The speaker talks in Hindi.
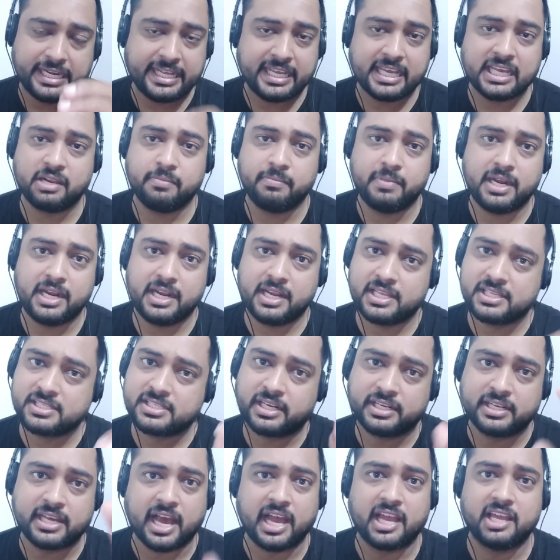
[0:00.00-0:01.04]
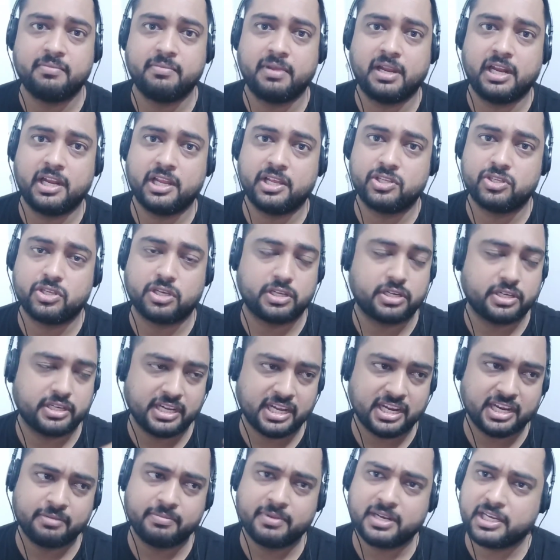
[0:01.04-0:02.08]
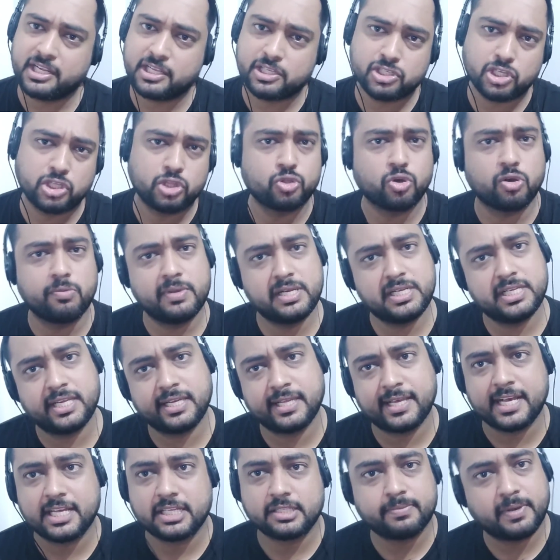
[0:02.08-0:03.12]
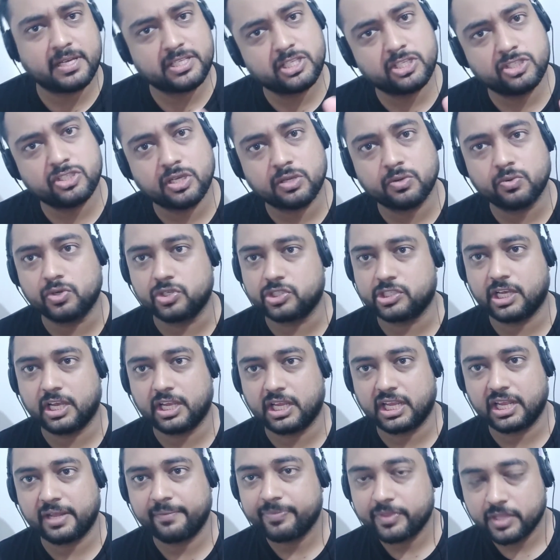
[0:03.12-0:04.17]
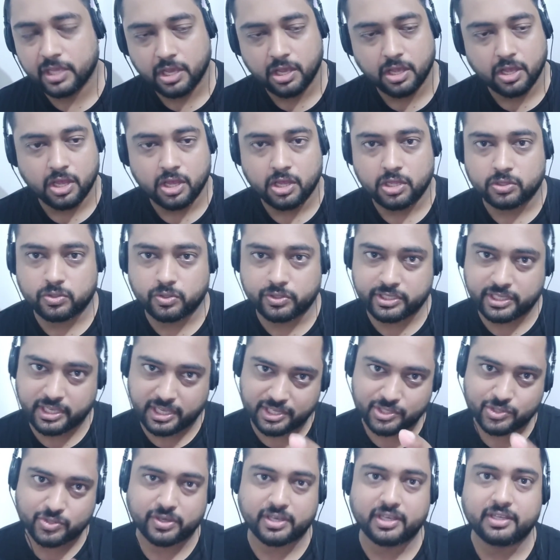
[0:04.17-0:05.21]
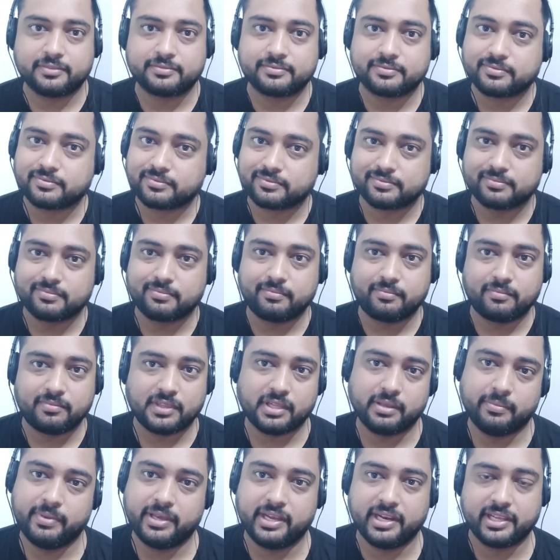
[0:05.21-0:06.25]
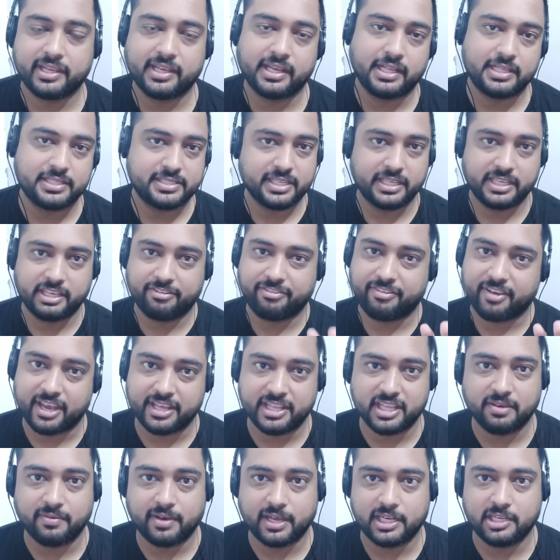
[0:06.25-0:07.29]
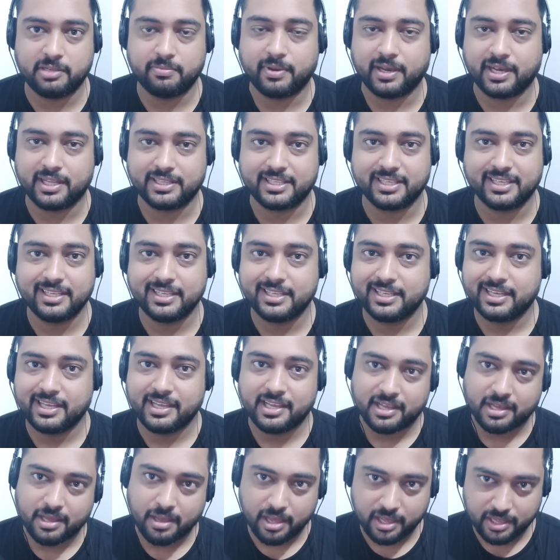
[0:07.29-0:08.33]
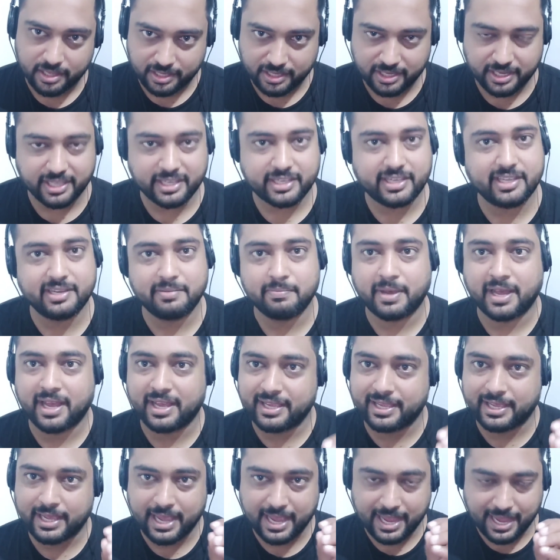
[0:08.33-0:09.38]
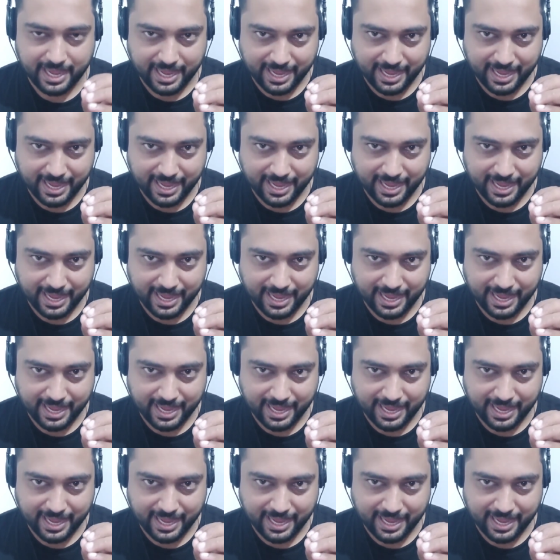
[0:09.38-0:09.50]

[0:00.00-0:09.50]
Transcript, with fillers: डेढ़ मिलियन से ढाई मिलियन डेढ़ मिलियन से दो मिलियन के आसपास से ज़रूर जाएंगे तो ये जो है मेरे ख्याल से ये फ़ायदे वाली बात है लेकिन भाई